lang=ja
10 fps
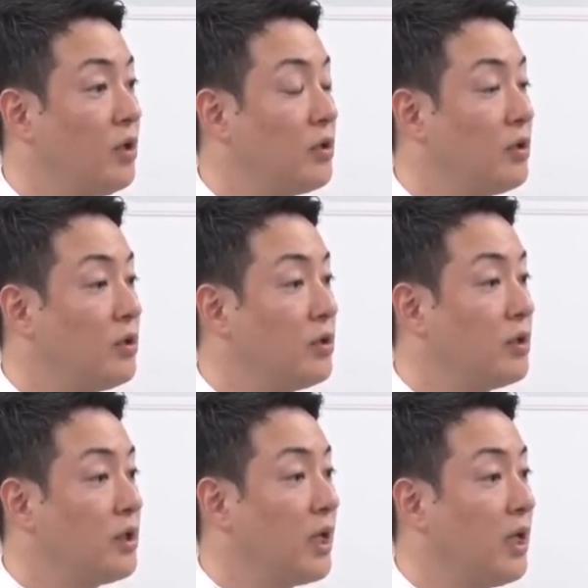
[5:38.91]
の
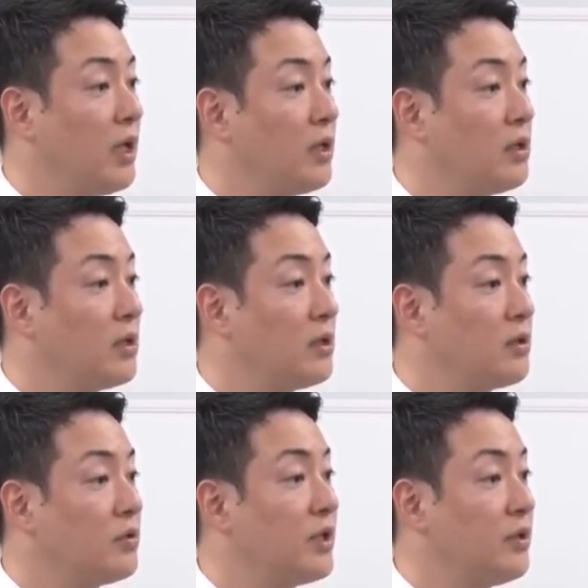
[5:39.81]
なんか
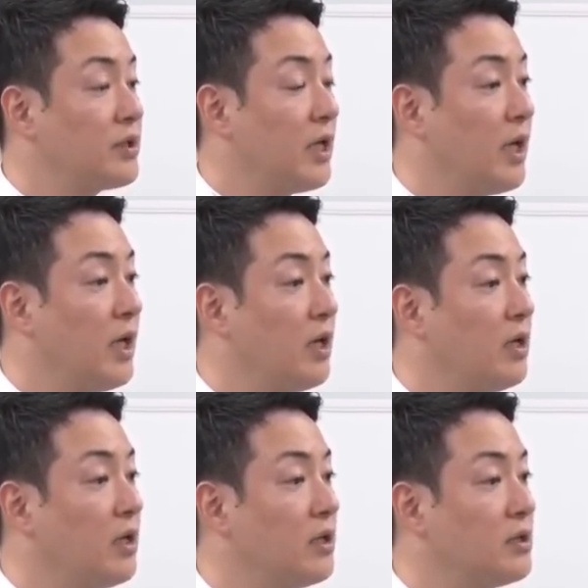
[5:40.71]
特定の社が
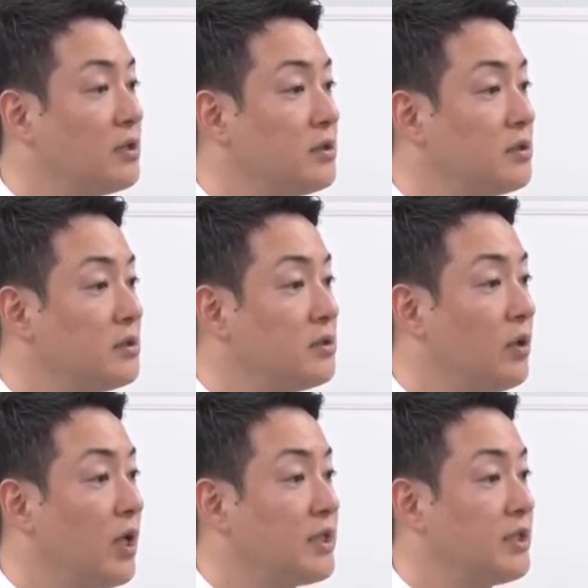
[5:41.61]

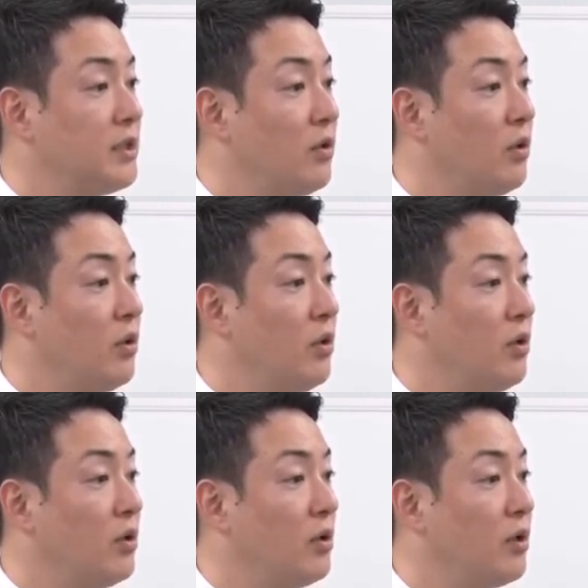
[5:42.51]
の発信を
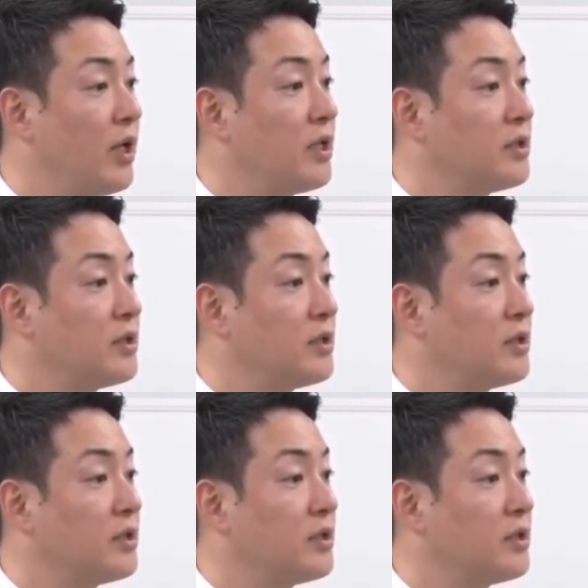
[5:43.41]
弊